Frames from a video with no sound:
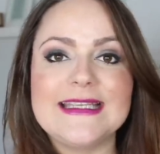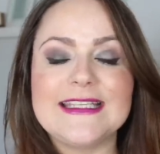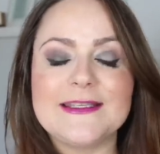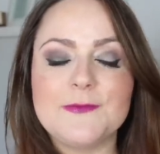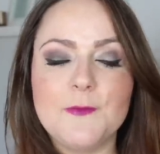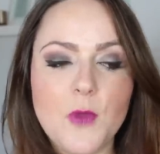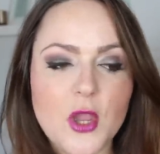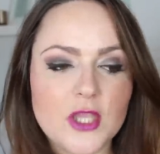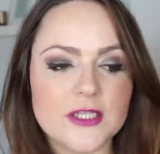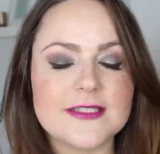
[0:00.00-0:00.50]

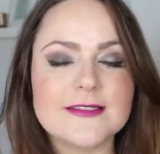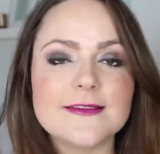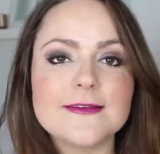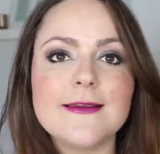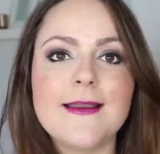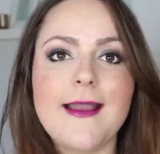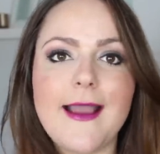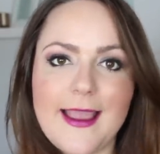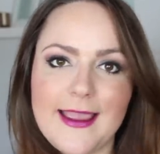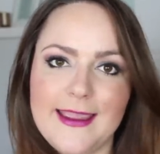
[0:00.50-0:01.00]
ich
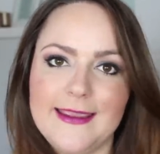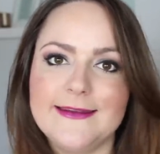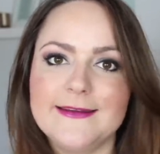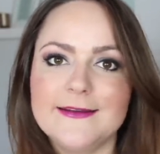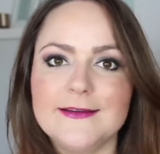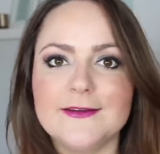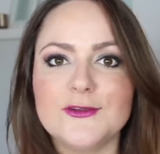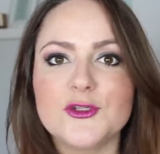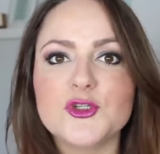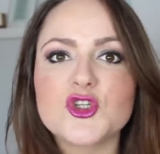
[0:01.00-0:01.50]
möchte
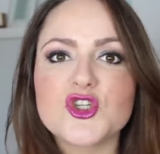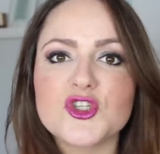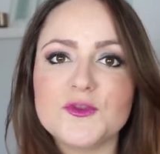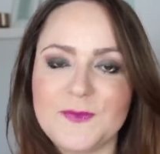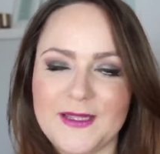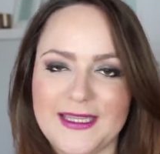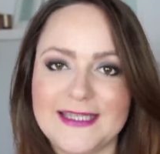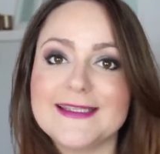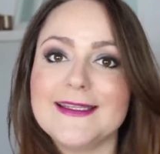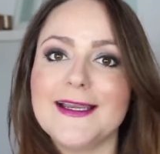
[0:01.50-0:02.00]
eine
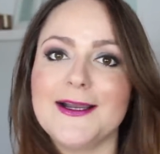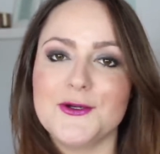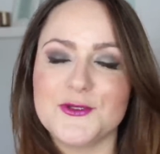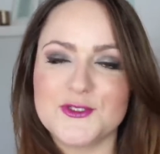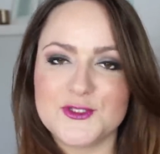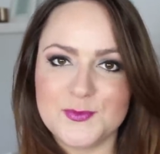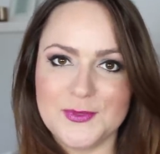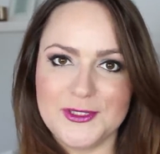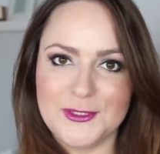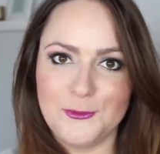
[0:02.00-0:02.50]

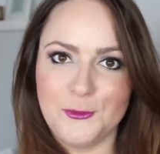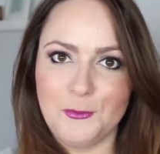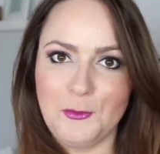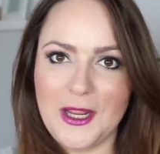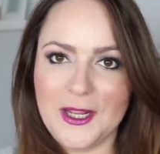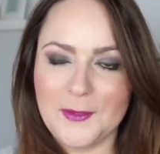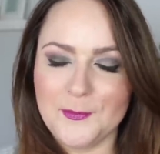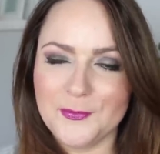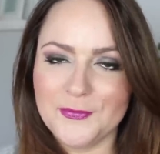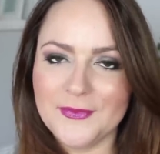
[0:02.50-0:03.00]
Sprecherausbildung
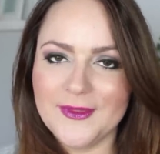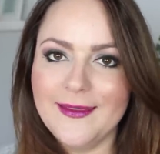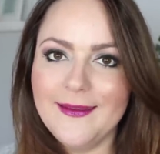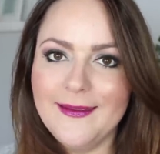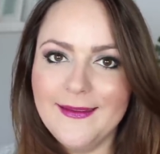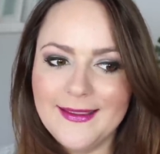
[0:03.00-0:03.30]
machen.